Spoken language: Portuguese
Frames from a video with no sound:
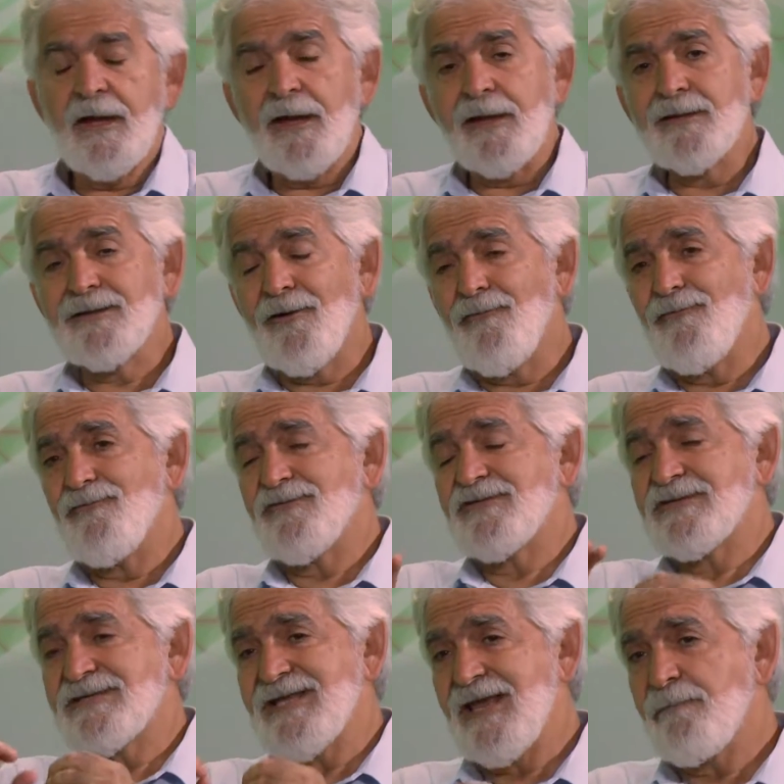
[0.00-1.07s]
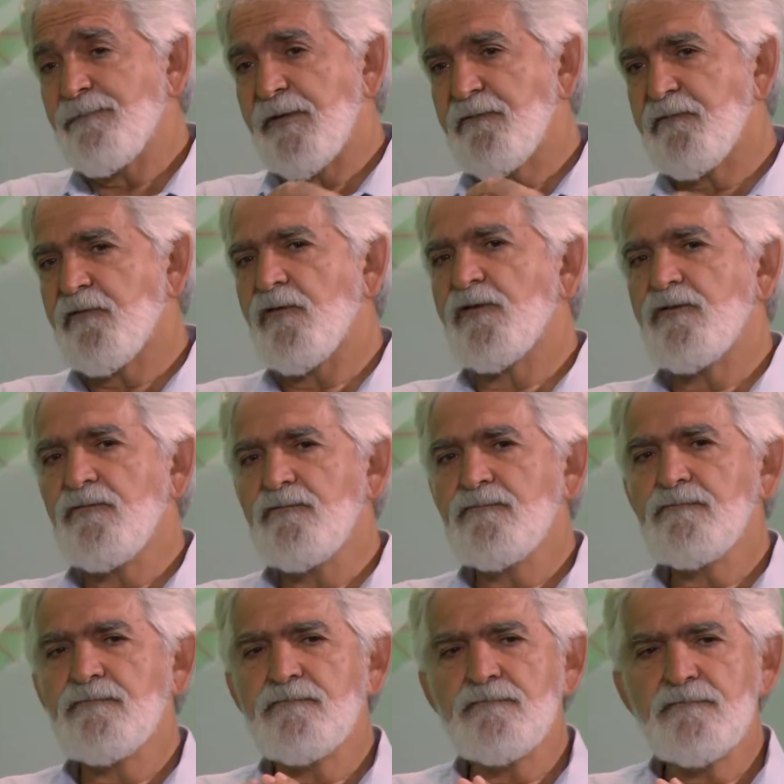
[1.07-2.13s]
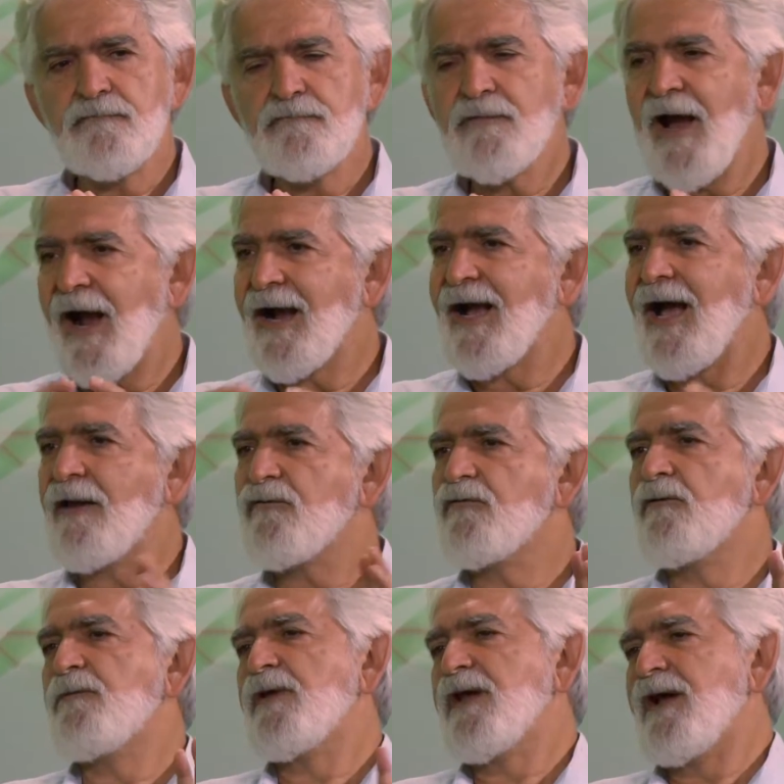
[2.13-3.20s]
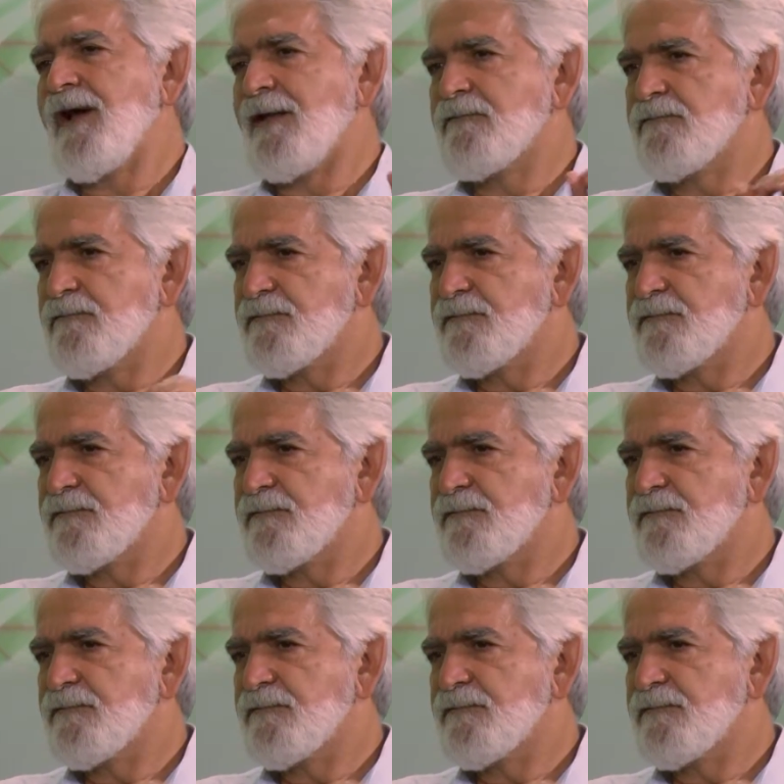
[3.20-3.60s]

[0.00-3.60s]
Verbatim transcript: Então, sempre foi um, um, um gargalo complicado